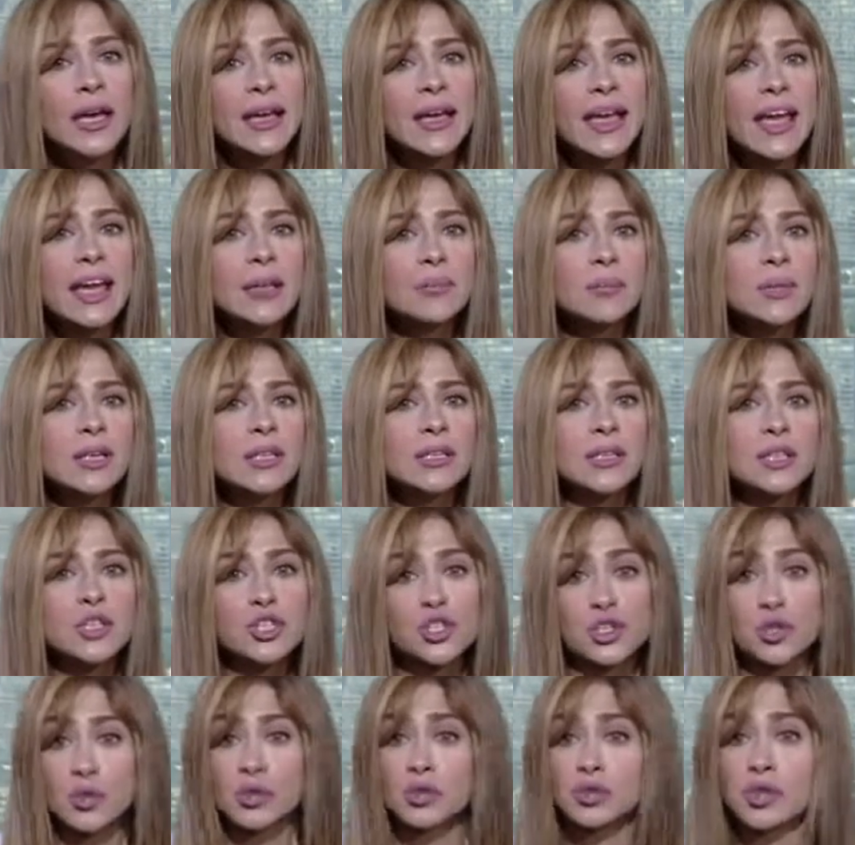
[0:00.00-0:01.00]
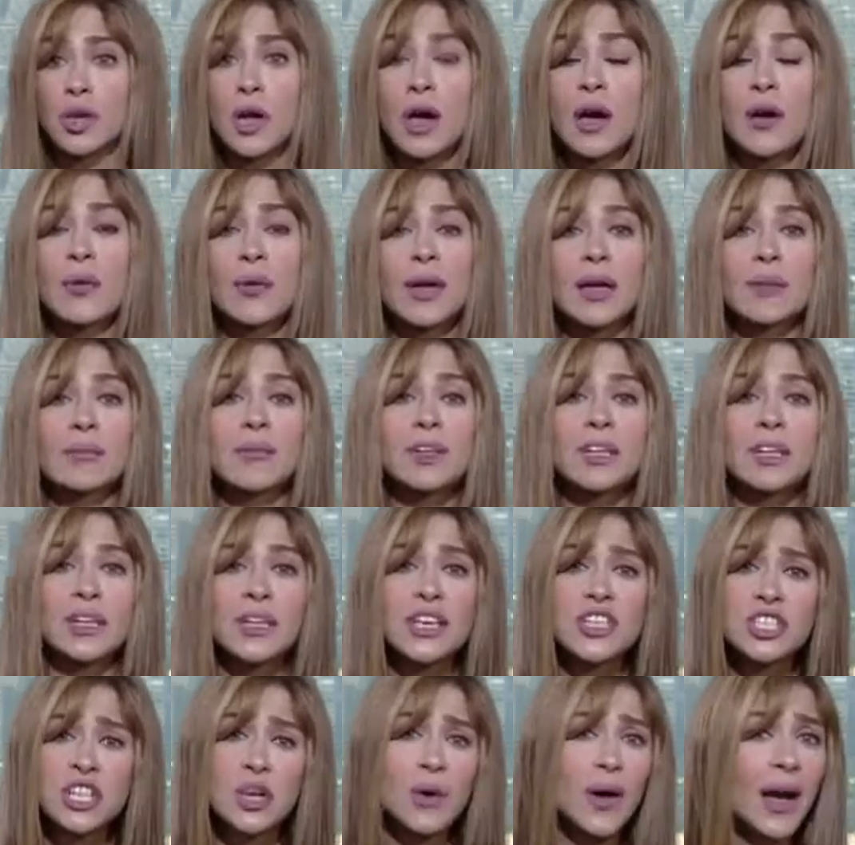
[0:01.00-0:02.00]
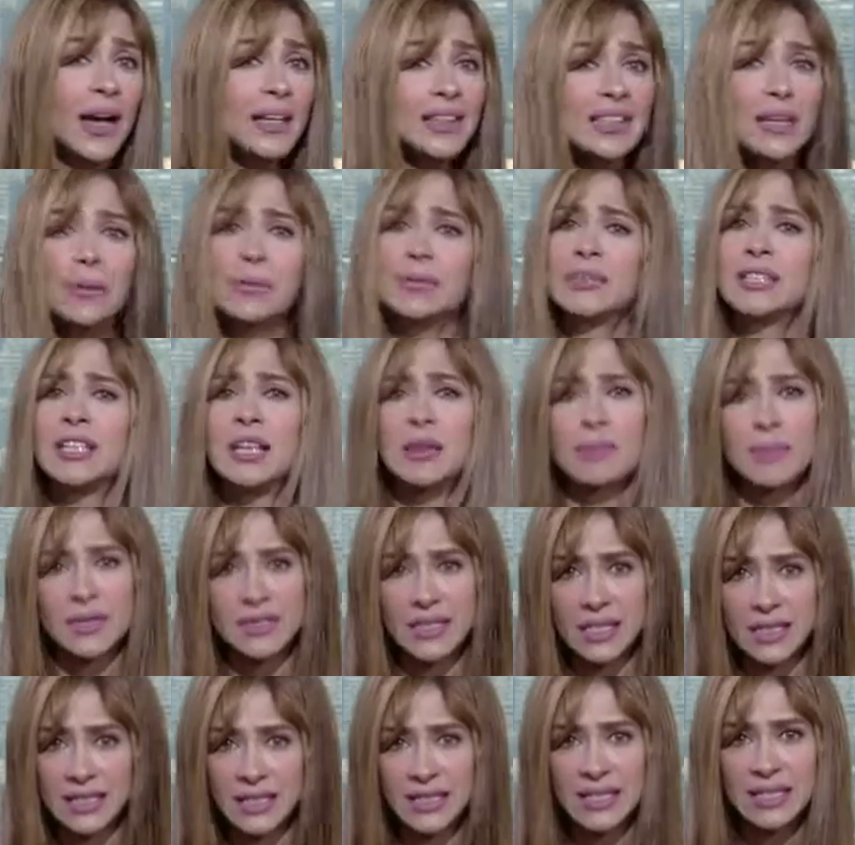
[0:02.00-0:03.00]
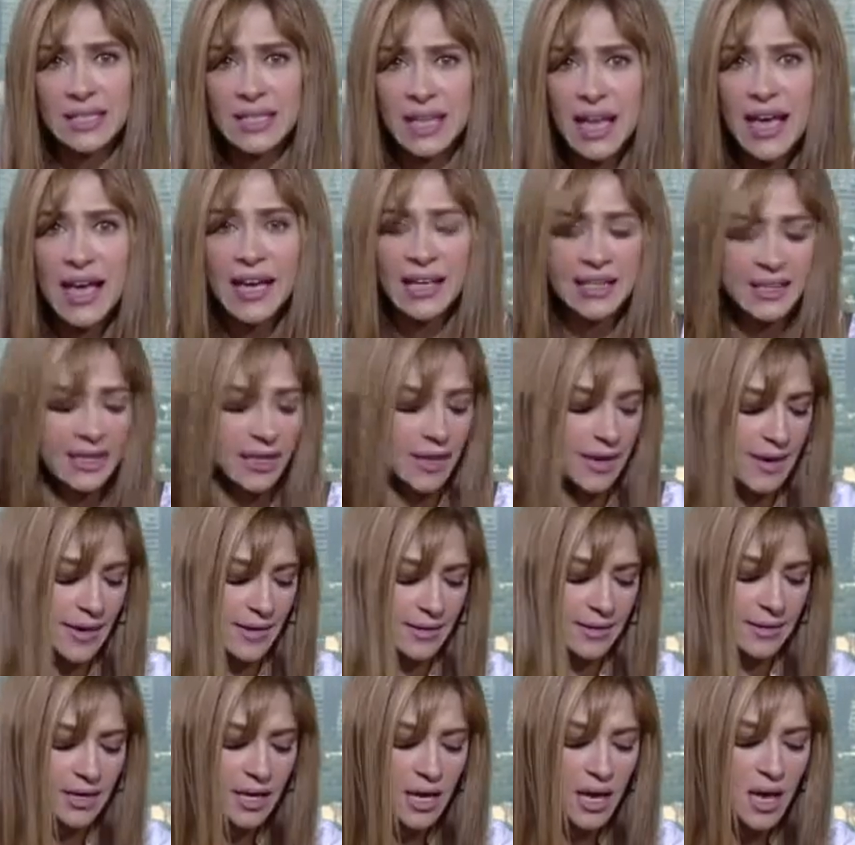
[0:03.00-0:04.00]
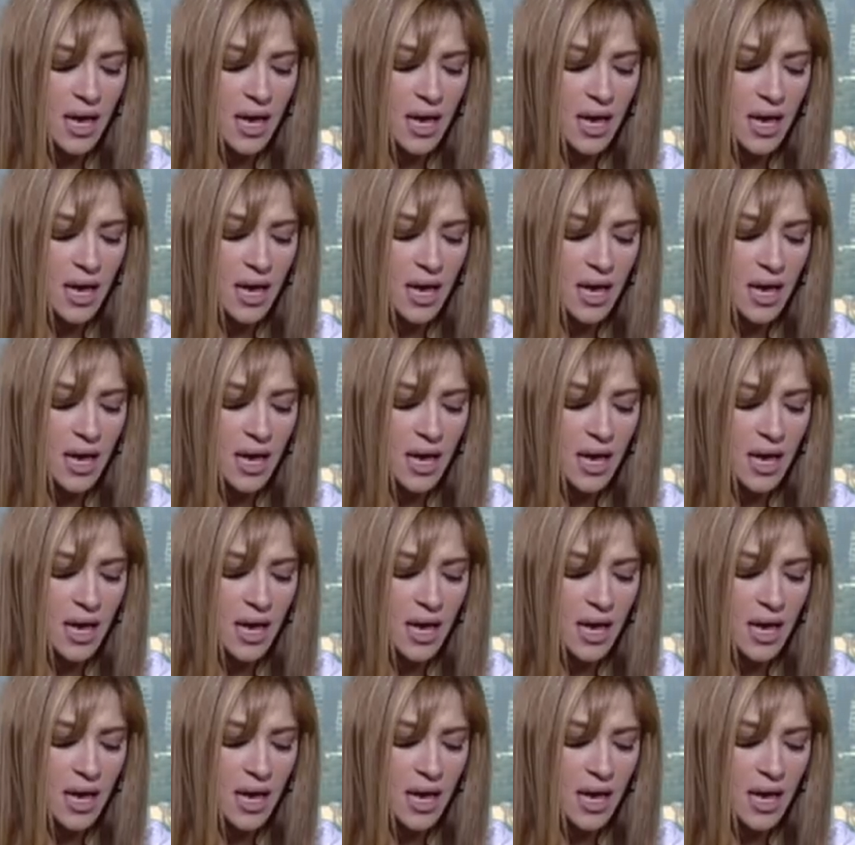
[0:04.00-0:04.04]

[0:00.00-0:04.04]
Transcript: كان من الشرطه او كان من الجيش او حتى من المدنيين الحقيقه يعني